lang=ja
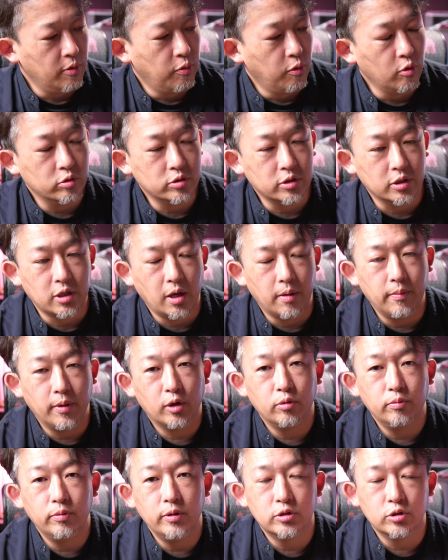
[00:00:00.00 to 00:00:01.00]

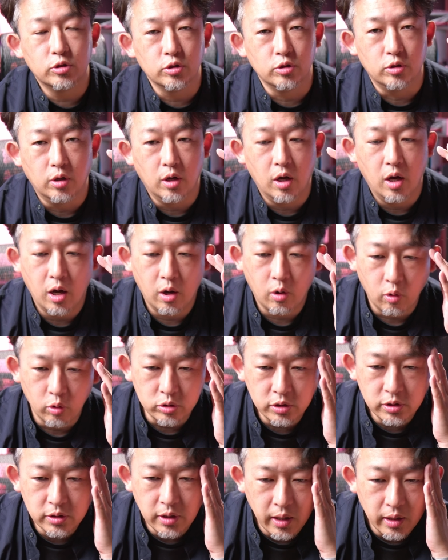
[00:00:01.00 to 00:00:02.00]
FORZA300B2、
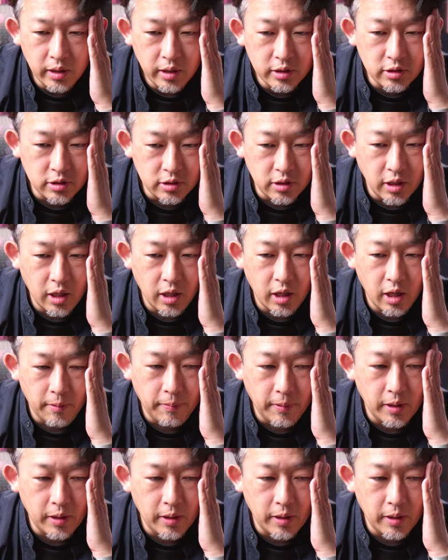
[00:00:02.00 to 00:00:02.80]
こちらはですね、